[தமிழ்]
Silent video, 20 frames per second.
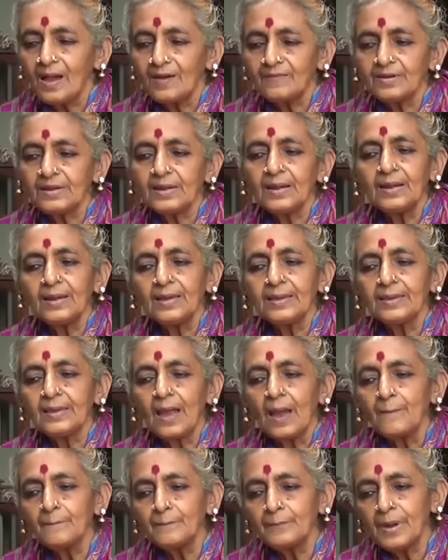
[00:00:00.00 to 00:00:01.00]
அவர்களை
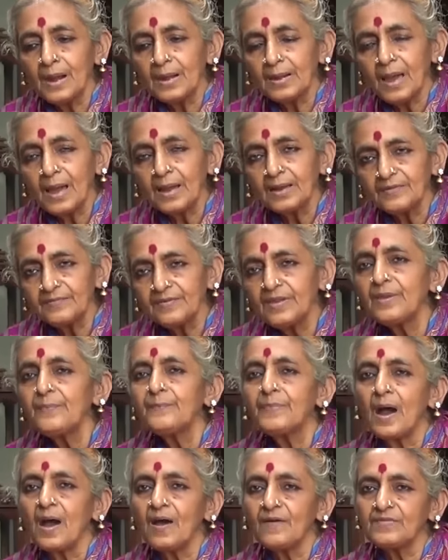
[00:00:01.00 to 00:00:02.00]
அம்பாளாகவே
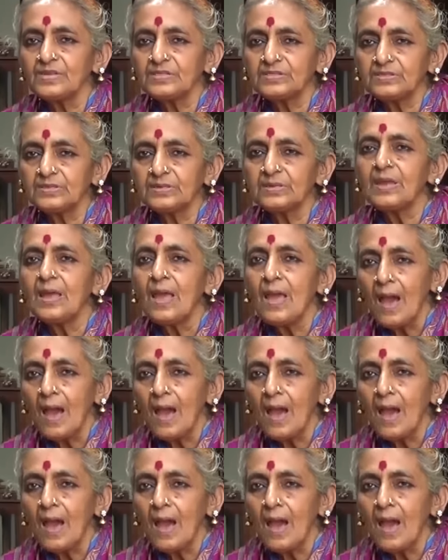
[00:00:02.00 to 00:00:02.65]
பாவித்து